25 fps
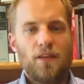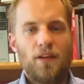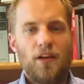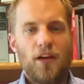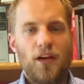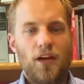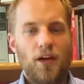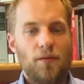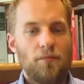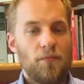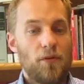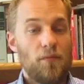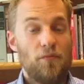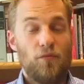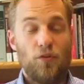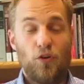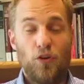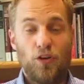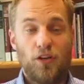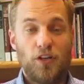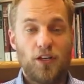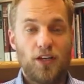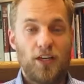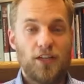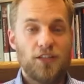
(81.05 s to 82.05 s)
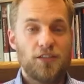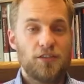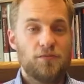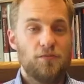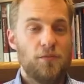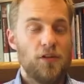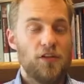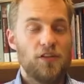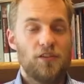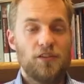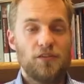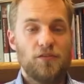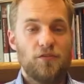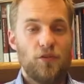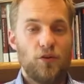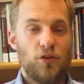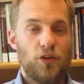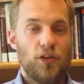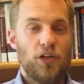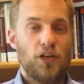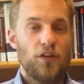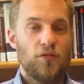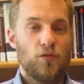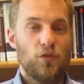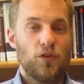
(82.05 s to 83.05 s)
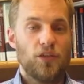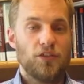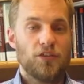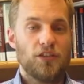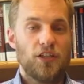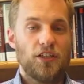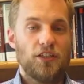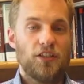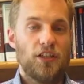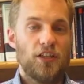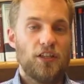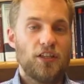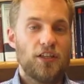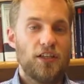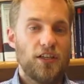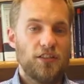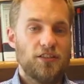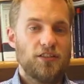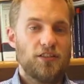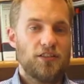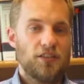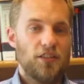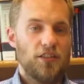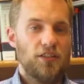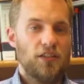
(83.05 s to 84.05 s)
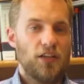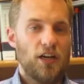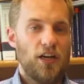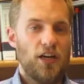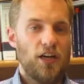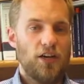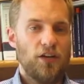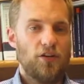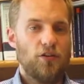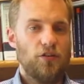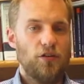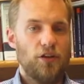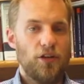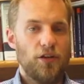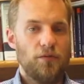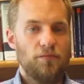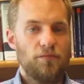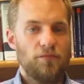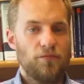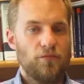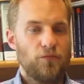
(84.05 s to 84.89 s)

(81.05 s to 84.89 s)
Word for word: Ähm, Im Völkerrecht spielt das Völkergewohnheitsrecht eine ganz zentrale Rolle.